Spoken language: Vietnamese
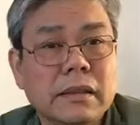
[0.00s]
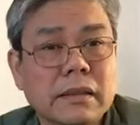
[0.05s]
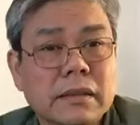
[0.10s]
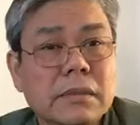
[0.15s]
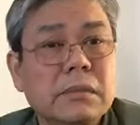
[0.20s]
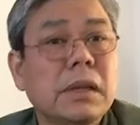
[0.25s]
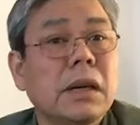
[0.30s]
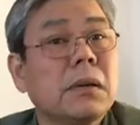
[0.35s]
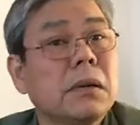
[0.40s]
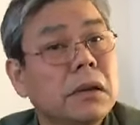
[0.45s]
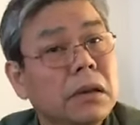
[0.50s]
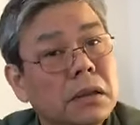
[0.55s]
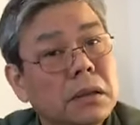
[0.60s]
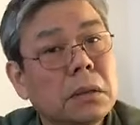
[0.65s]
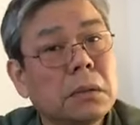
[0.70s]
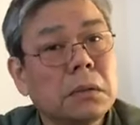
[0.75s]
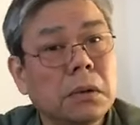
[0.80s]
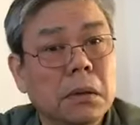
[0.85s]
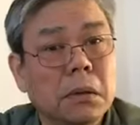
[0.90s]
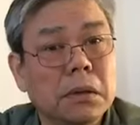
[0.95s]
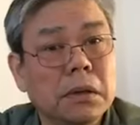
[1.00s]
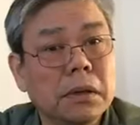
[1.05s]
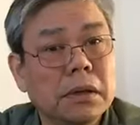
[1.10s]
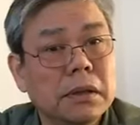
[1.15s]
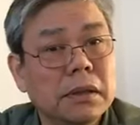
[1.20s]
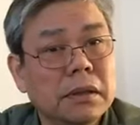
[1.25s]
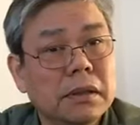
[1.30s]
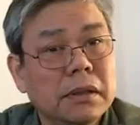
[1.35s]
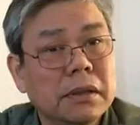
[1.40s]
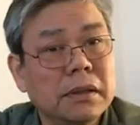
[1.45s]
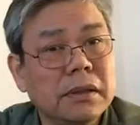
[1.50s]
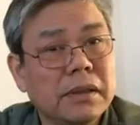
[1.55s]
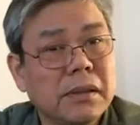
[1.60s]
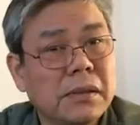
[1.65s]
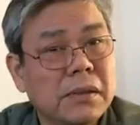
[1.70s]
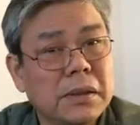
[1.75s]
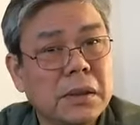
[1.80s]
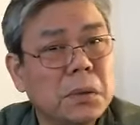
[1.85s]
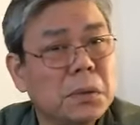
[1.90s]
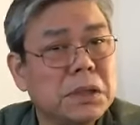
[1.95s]
Chúng ta nói đến tàu nổi,
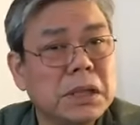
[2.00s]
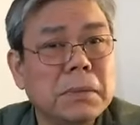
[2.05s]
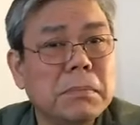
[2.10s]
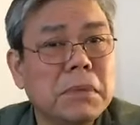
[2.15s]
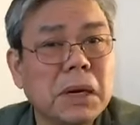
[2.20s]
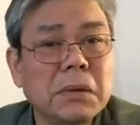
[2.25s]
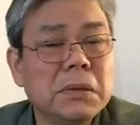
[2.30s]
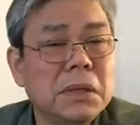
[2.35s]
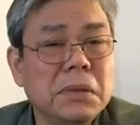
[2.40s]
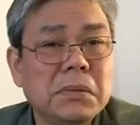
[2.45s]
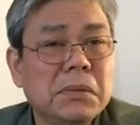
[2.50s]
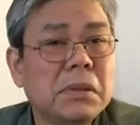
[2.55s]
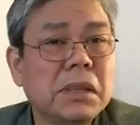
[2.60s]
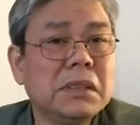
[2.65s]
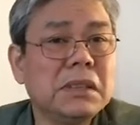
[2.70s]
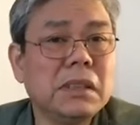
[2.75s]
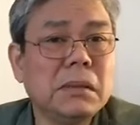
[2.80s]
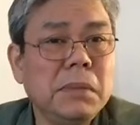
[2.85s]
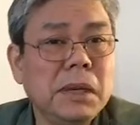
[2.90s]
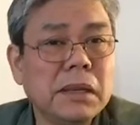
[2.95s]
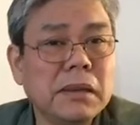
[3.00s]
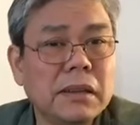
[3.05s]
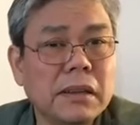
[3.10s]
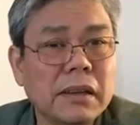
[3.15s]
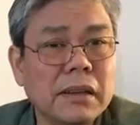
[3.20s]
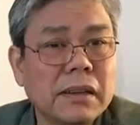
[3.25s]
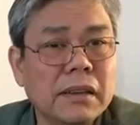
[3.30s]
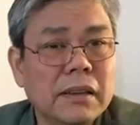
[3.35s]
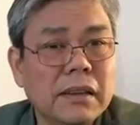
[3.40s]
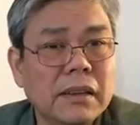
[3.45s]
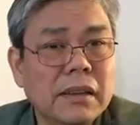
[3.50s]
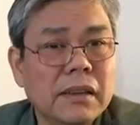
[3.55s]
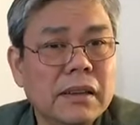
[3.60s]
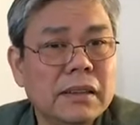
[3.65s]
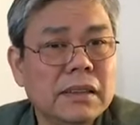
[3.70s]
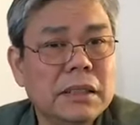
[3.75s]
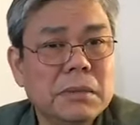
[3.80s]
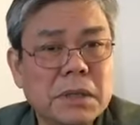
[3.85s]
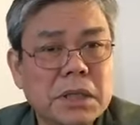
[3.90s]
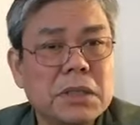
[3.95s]
còn tàu chìm bao nhiêu chúng ta chưa biết được.
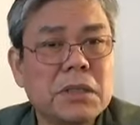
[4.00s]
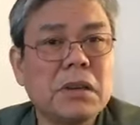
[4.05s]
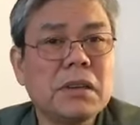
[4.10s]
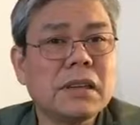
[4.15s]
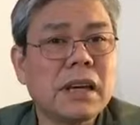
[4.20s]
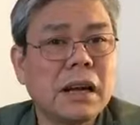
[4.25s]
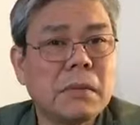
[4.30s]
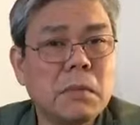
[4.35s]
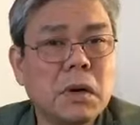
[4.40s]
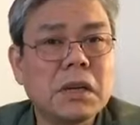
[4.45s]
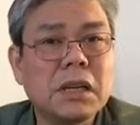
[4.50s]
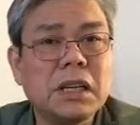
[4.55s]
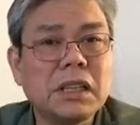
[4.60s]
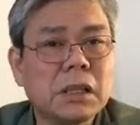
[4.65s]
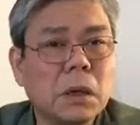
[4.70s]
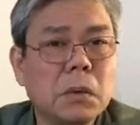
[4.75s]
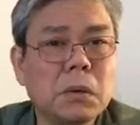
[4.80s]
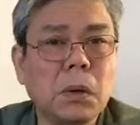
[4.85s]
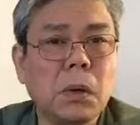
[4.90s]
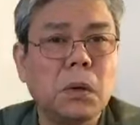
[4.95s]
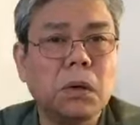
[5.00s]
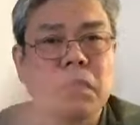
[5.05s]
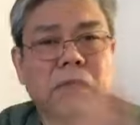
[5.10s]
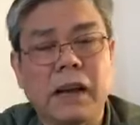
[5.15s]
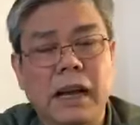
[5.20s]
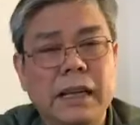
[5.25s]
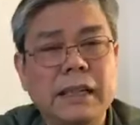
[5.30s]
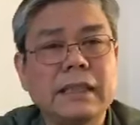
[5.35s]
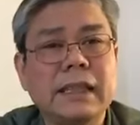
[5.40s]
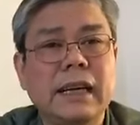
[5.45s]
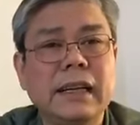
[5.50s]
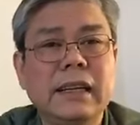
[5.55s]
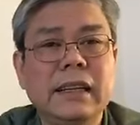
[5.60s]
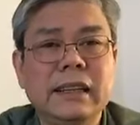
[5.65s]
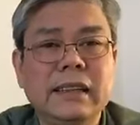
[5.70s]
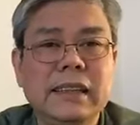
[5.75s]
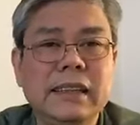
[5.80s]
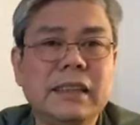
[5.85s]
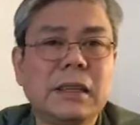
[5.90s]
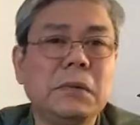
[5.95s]
Nhưng mà rõ ràng một khi tàu nổi phải chạy
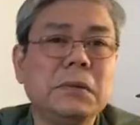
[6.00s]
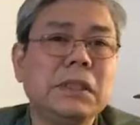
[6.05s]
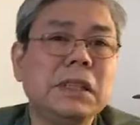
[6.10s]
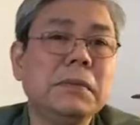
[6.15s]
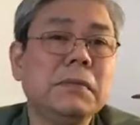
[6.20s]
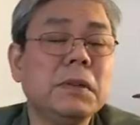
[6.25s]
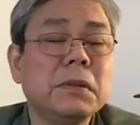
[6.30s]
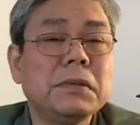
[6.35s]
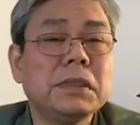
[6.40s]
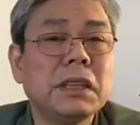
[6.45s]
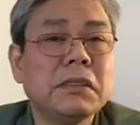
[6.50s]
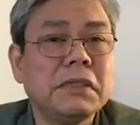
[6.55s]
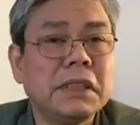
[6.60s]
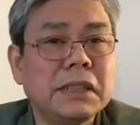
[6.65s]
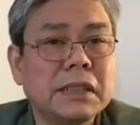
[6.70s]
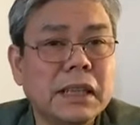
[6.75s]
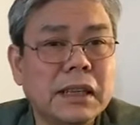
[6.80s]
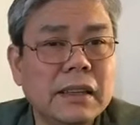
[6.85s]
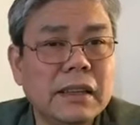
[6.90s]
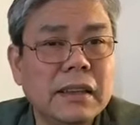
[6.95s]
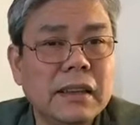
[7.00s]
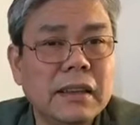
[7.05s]
đấy thì tàu chìm cũng sẽ phải chạy.